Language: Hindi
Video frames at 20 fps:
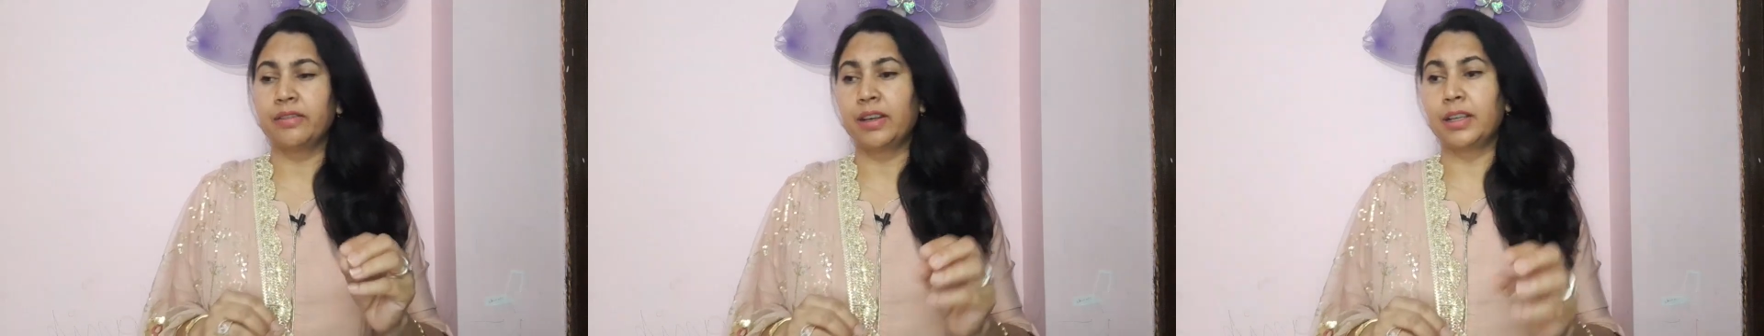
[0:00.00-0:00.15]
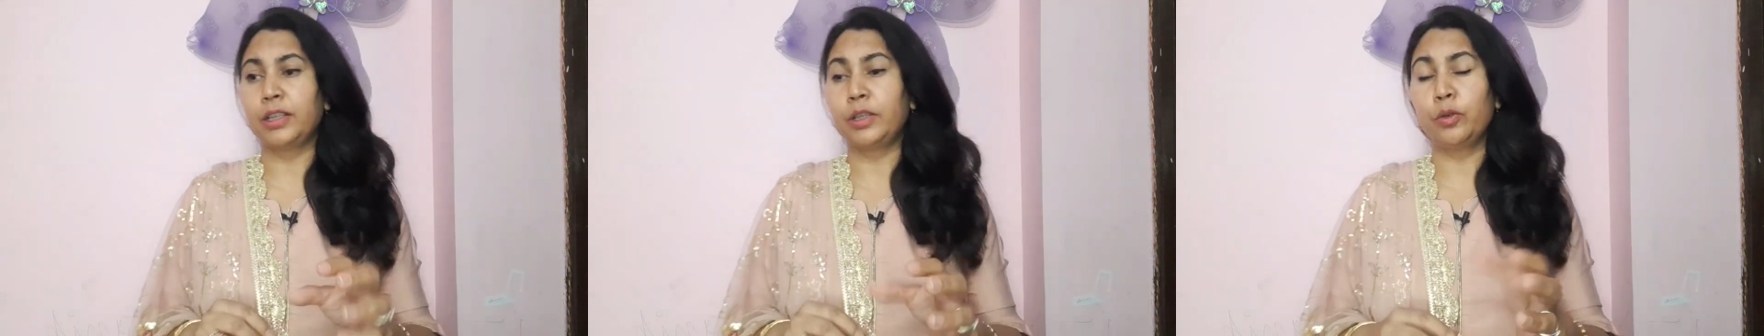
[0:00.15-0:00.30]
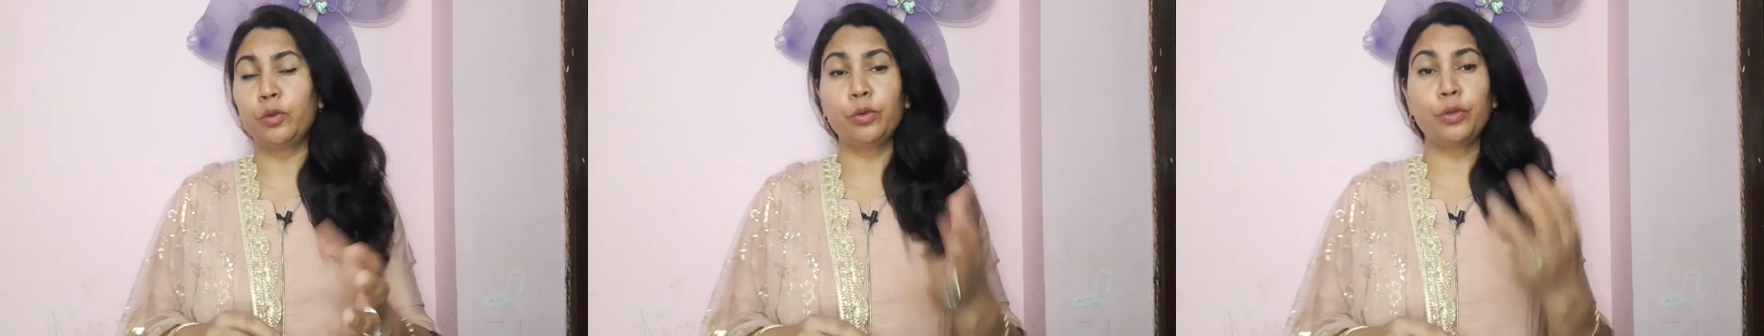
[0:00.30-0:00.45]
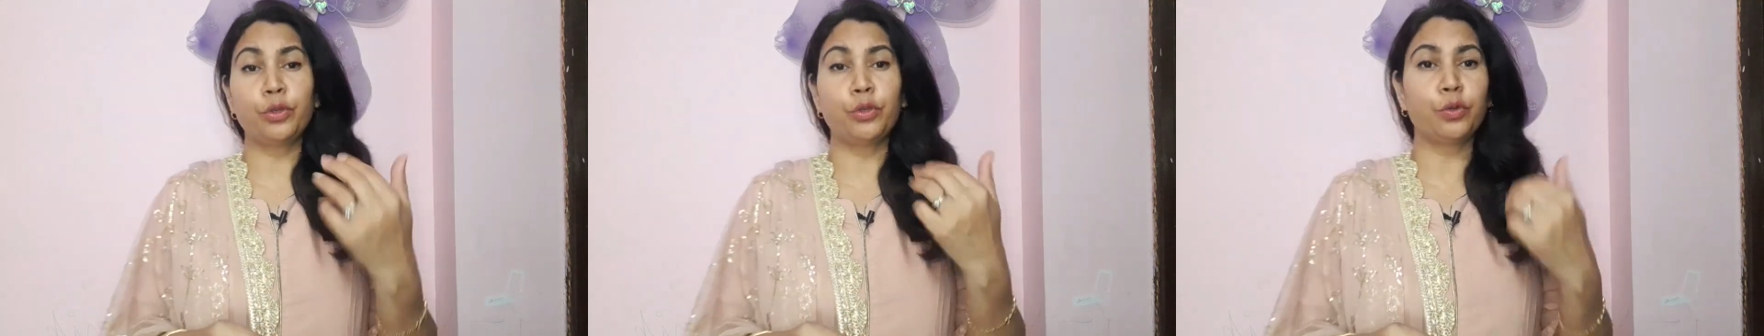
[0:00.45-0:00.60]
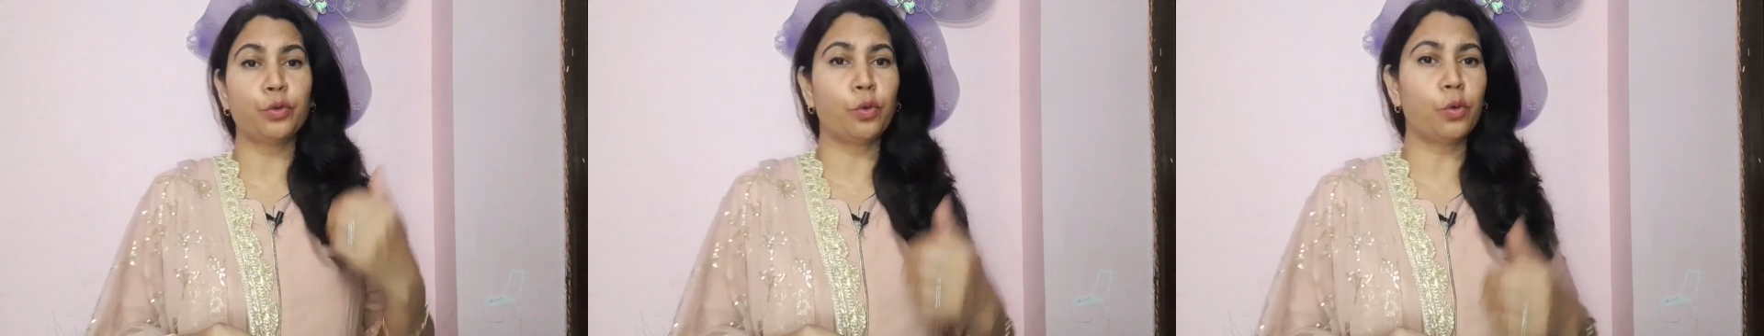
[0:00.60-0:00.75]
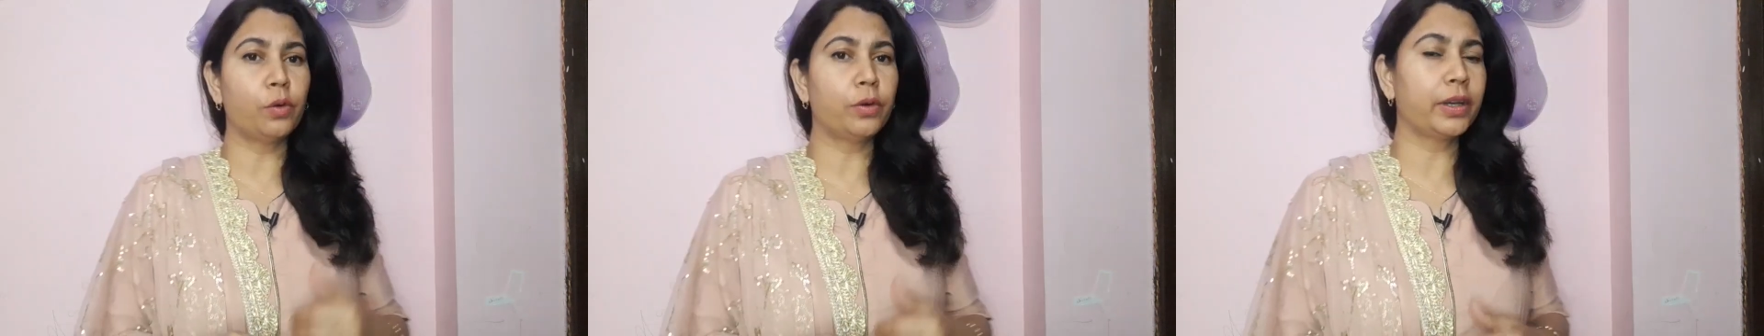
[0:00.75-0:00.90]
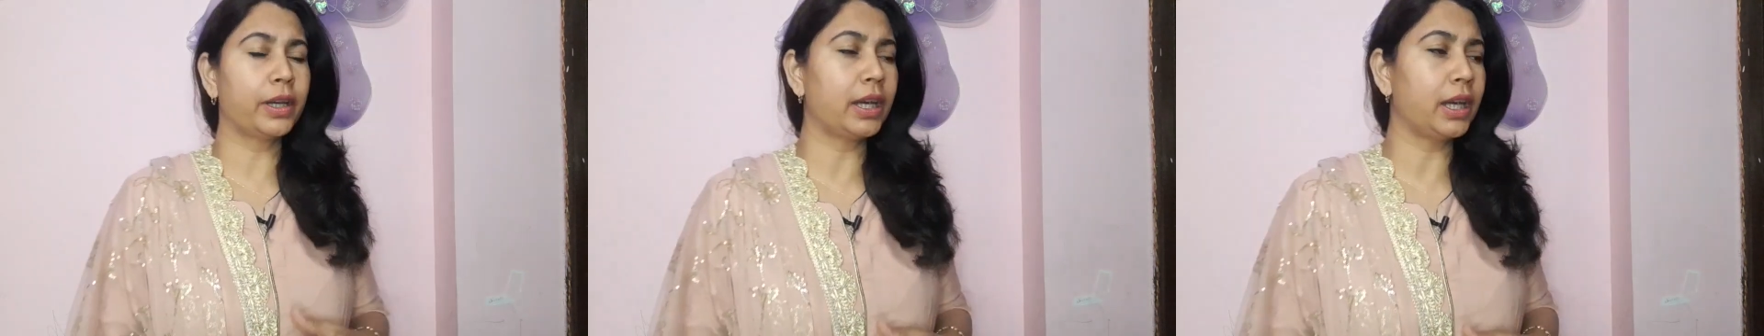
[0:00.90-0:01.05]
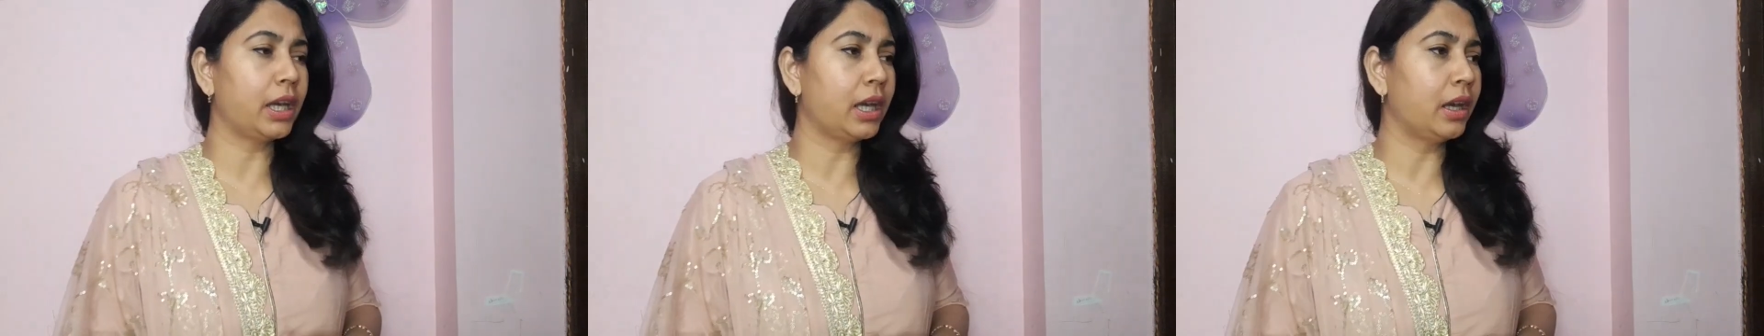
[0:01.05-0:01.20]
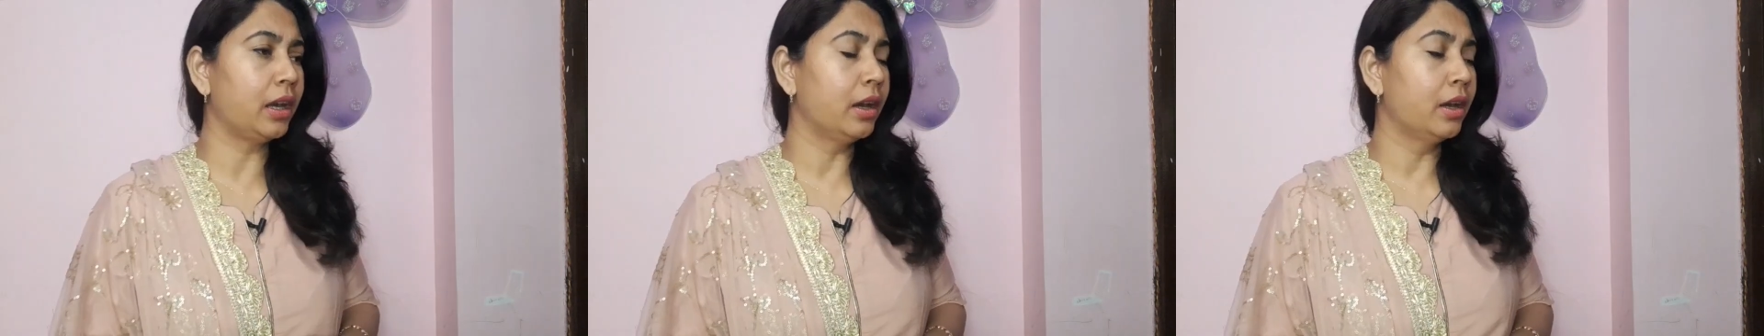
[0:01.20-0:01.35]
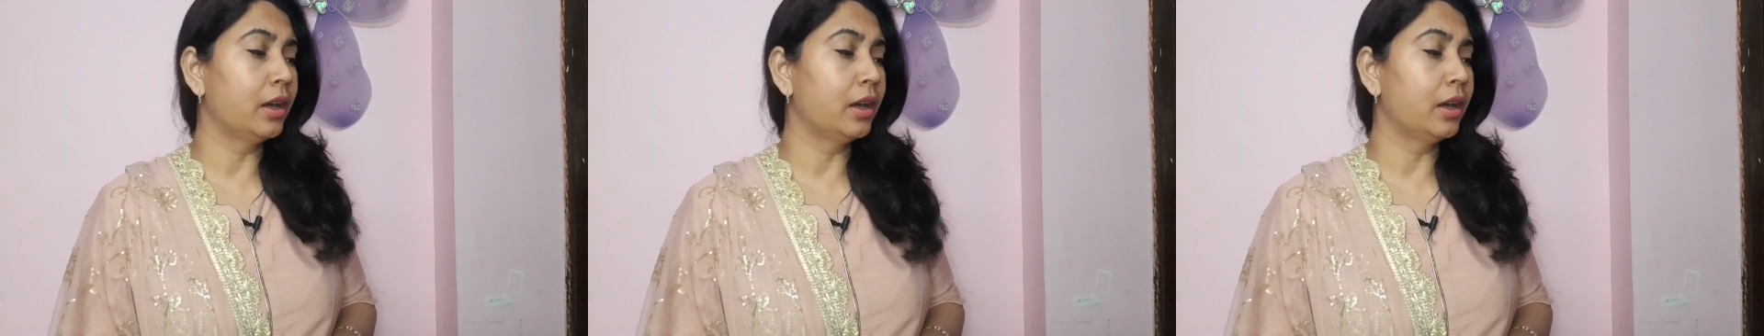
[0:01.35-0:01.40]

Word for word: वाली हूँ जो कि